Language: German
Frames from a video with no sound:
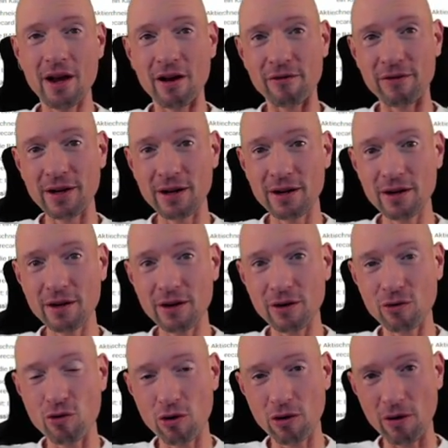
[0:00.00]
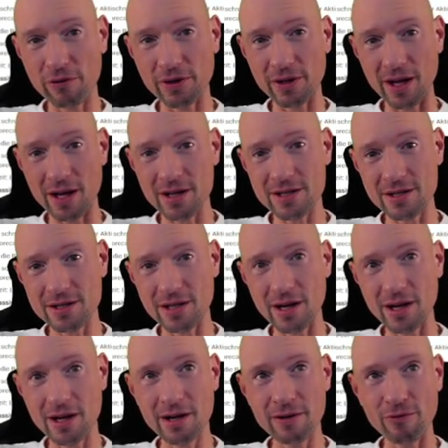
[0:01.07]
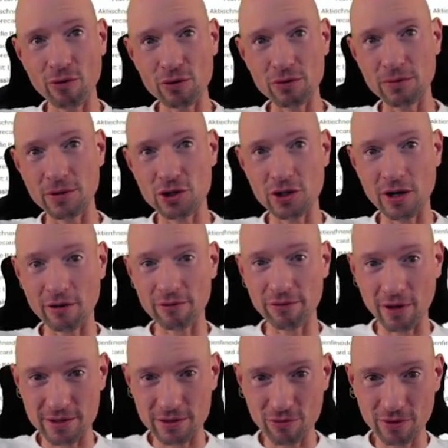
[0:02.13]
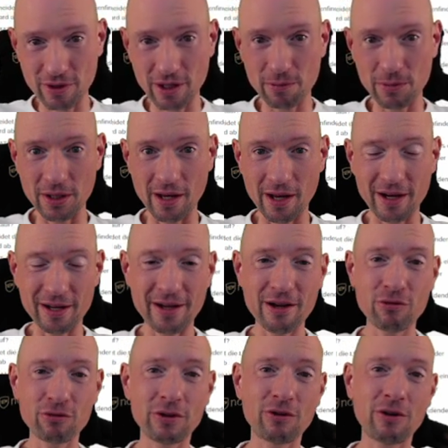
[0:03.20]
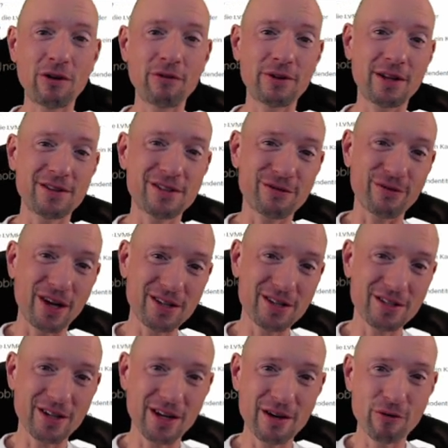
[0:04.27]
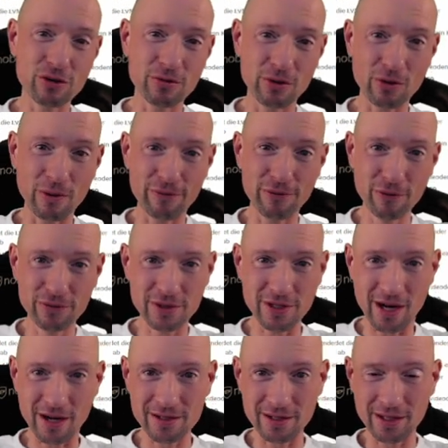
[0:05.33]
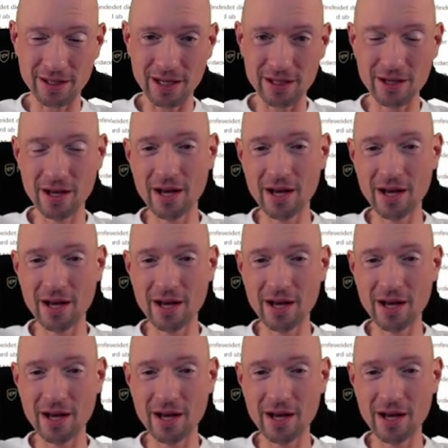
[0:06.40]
Wir gucken auf den ersten Teil, wo es um die Stagflation geht, mit der Erklärung, und dann noch auf den zweiten Teil, wo es um die Top 50 Aktien geht.